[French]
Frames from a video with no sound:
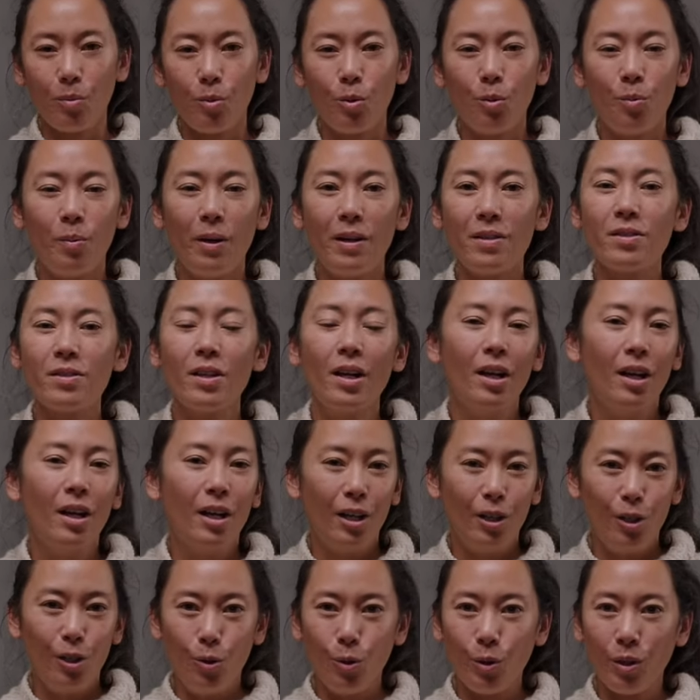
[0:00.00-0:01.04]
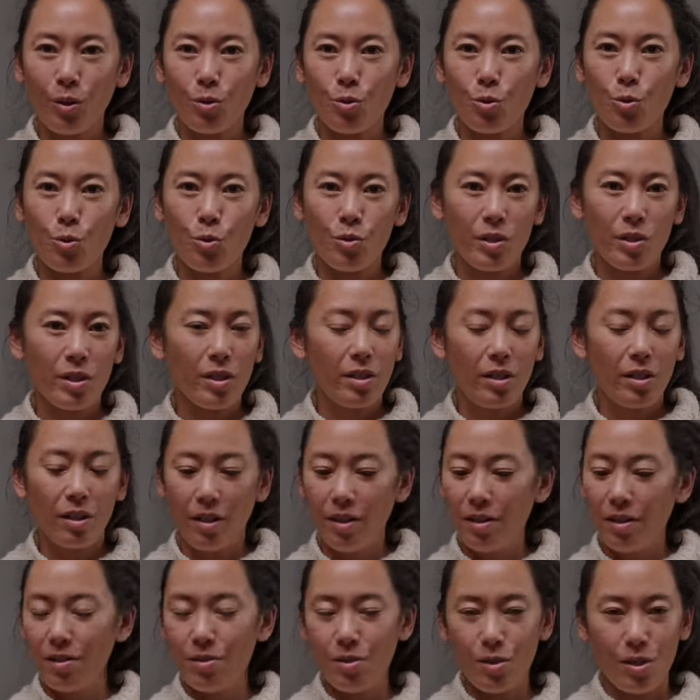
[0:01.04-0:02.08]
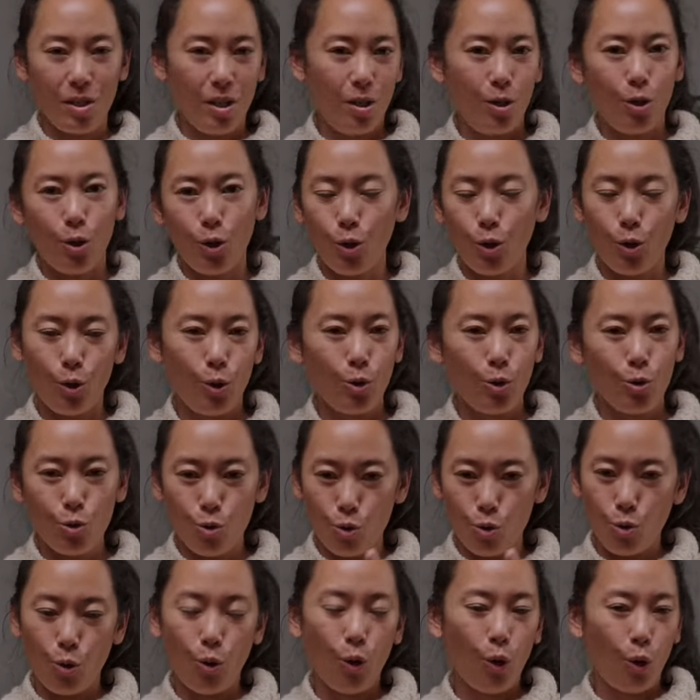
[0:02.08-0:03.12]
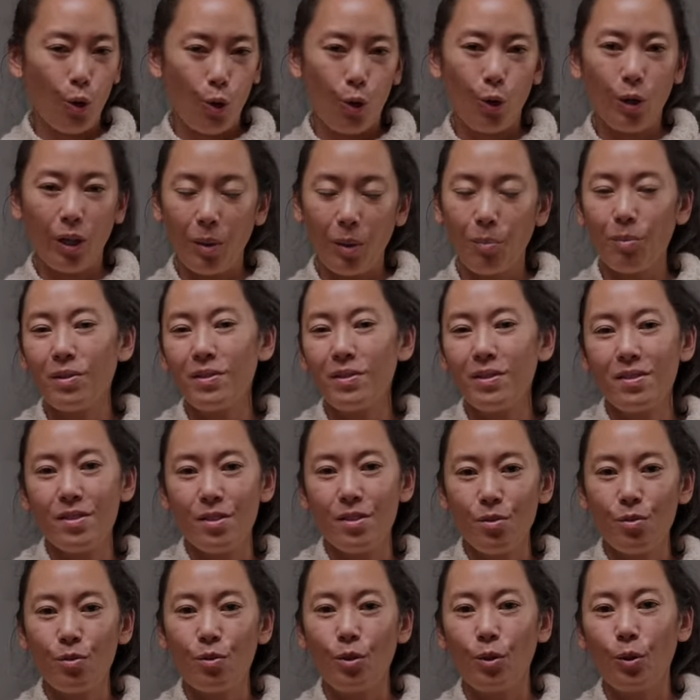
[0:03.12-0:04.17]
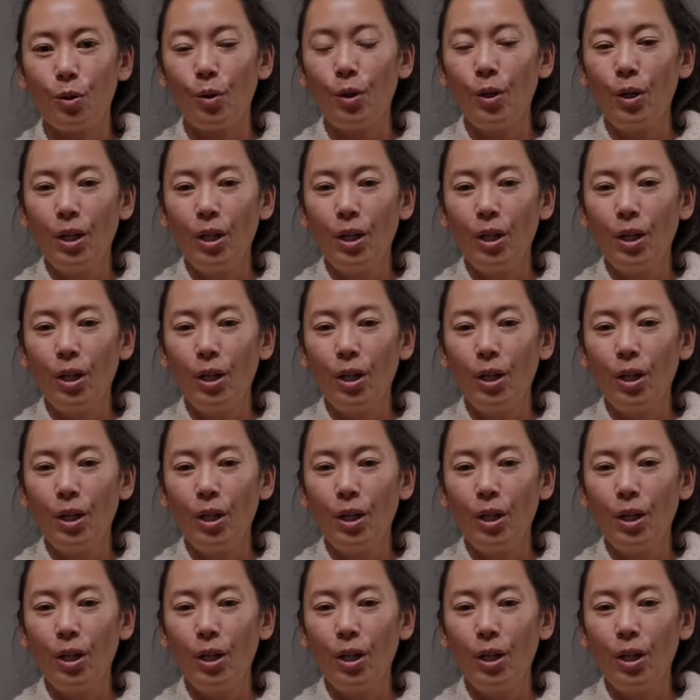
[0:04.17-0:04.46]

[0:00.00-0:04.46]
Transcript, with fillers: de base, il n'y a aucun souci et c'est toujours répétitif euh,